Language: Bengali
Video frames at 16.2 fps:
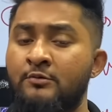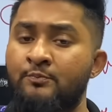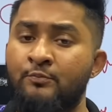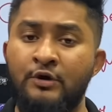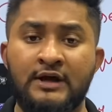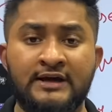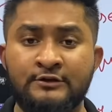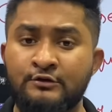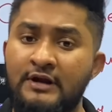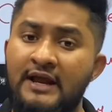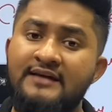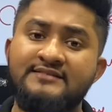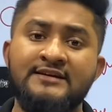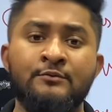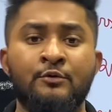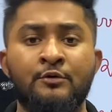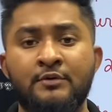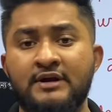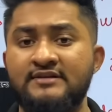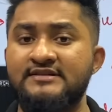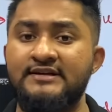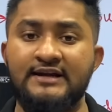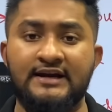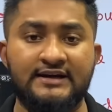পোলা কিন্তু লাস্টের মোমেন্টে
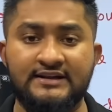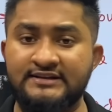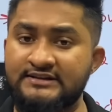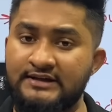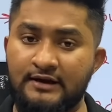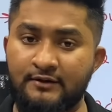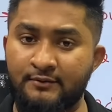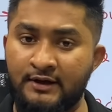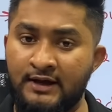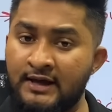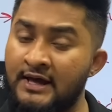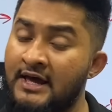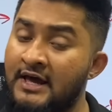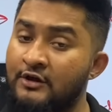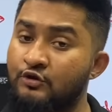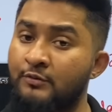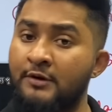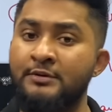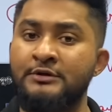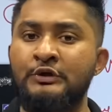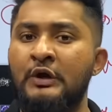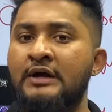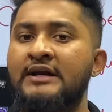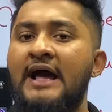সেই টানটা দিতে পারবে না তোমার
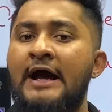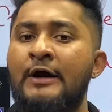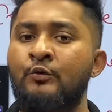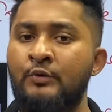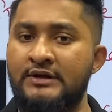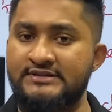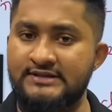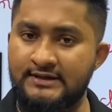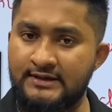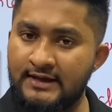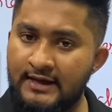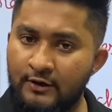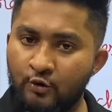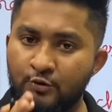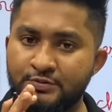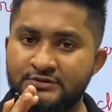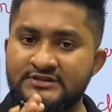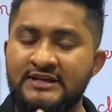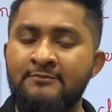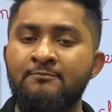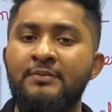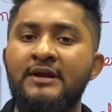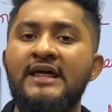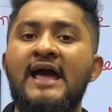ভিতরে একটা আগুন আছে খুব
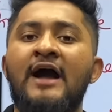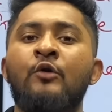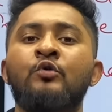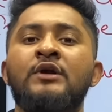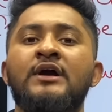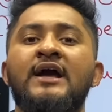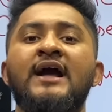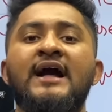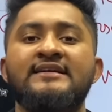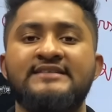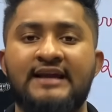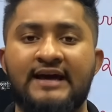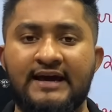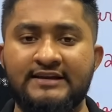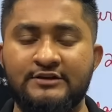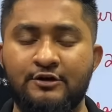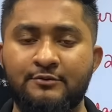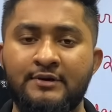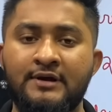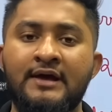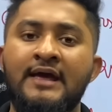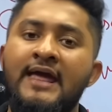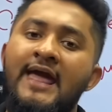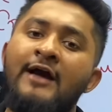সিম্পলি আগুনটাকে কাজে লাগাইতে হবে
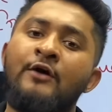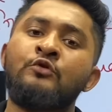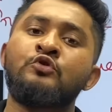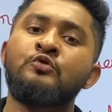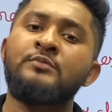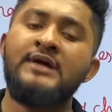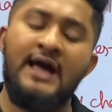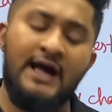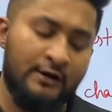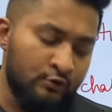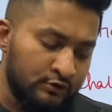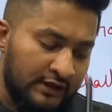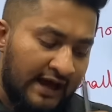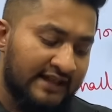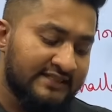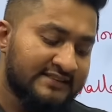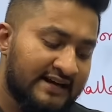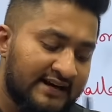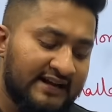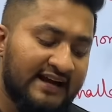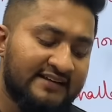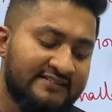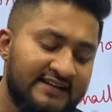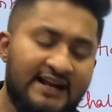এখন তুমি আগুন হাত কাটা
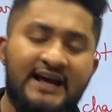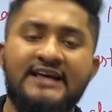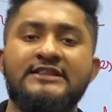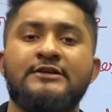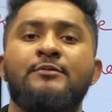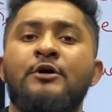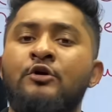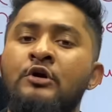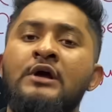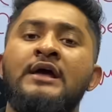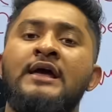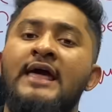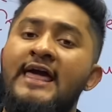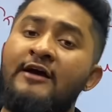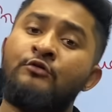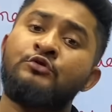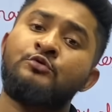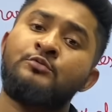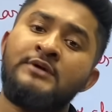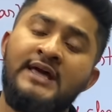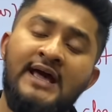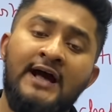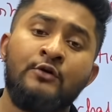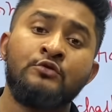কাজে লাগাইতে পারো এখন তুমি
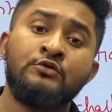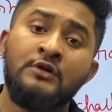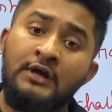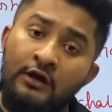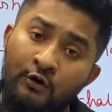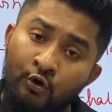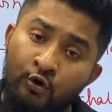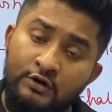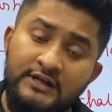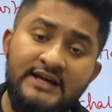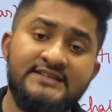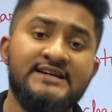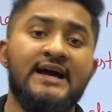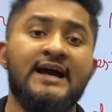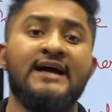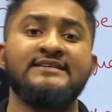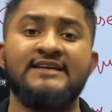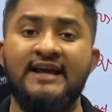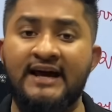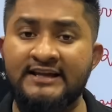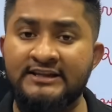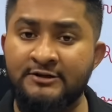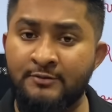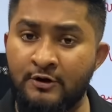এই আগুন লটকে যায় কাজে
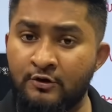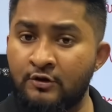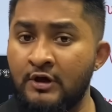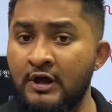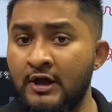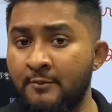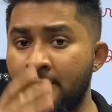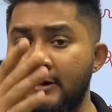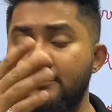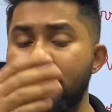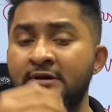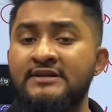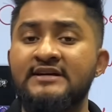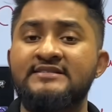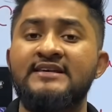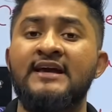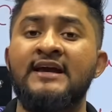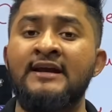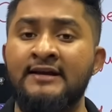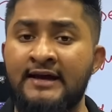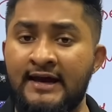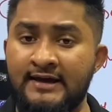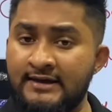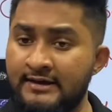লাগাইতে পারো বাট বি দ্য সেকেন্ড
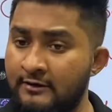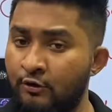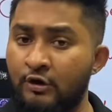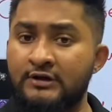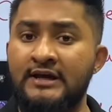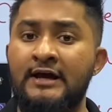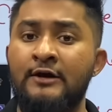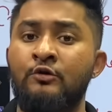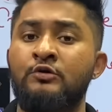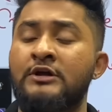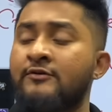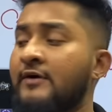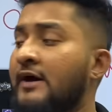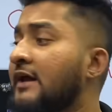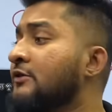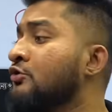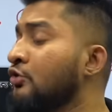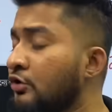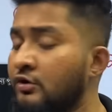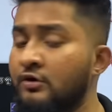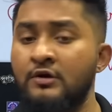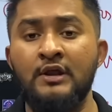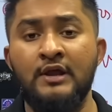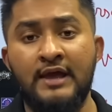গাই লটকা লটকে ফেলা থু
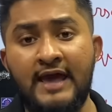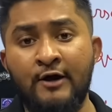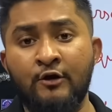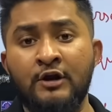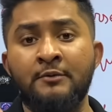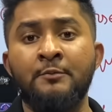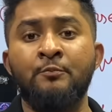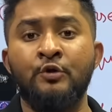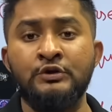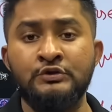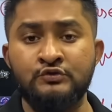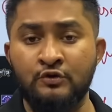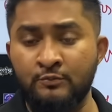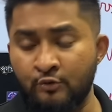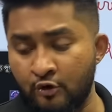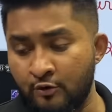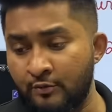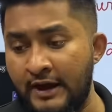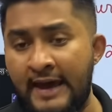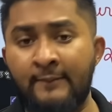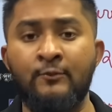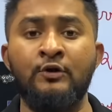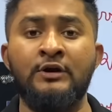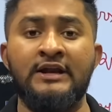এখন আমি পরিশ্রম করব
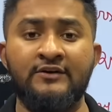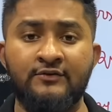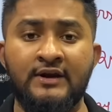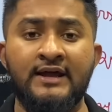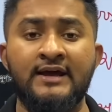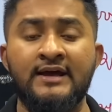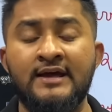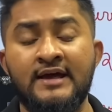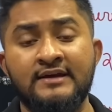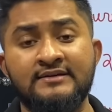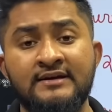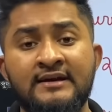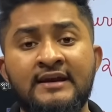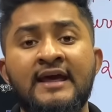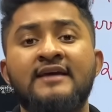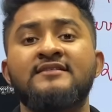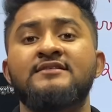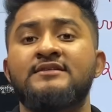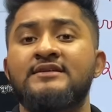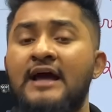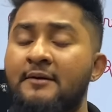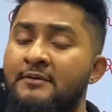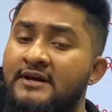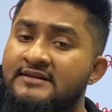এমন লেভেলে যে নেক্সট
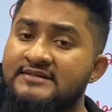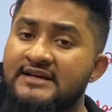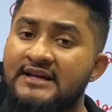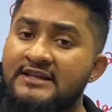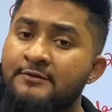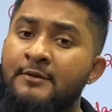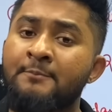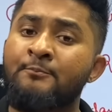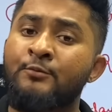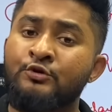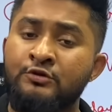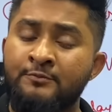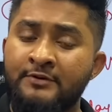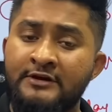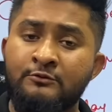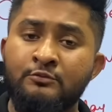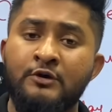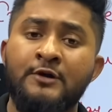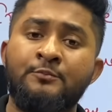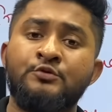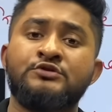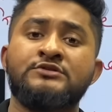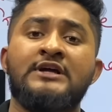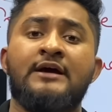ঢাবি রেজাল্ট দিবে প্রথম ফেসবুকে
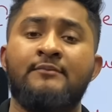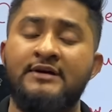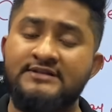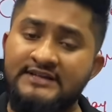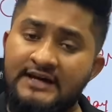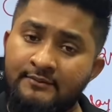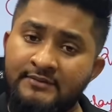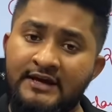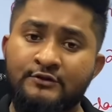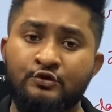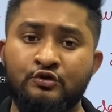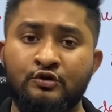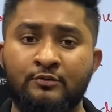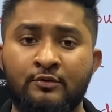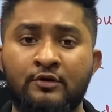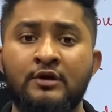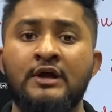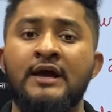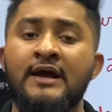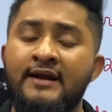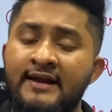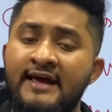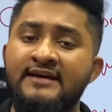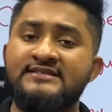পোস্টটা আমার যে আমি এততম
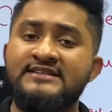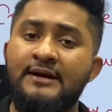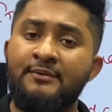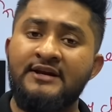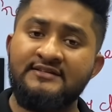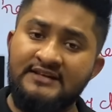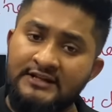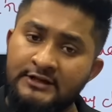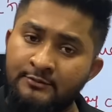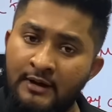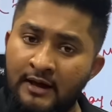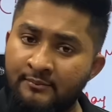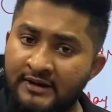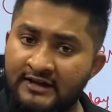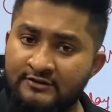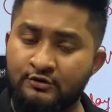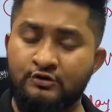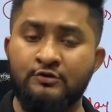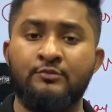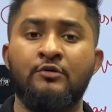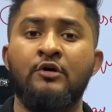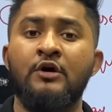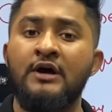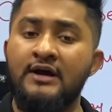নেক্সট জাবি রেজাল্ট দিবে আমি এততম
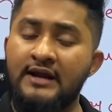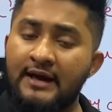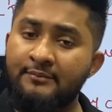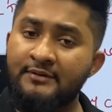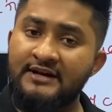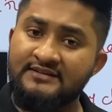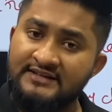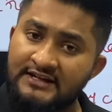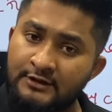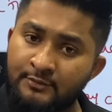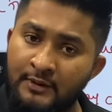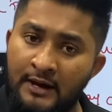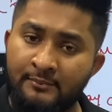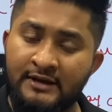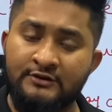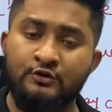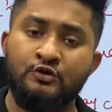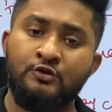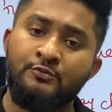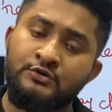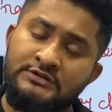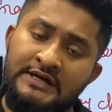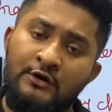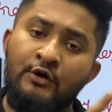রাবি রেজাল্ট দিবে আমি এততম
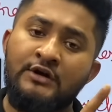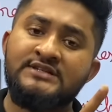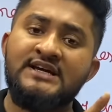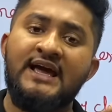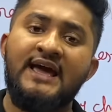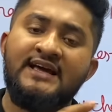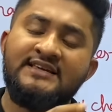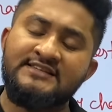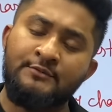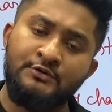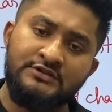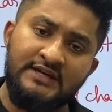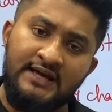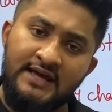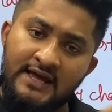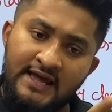যে কয় জায়গায় এক্সাম হয়েছে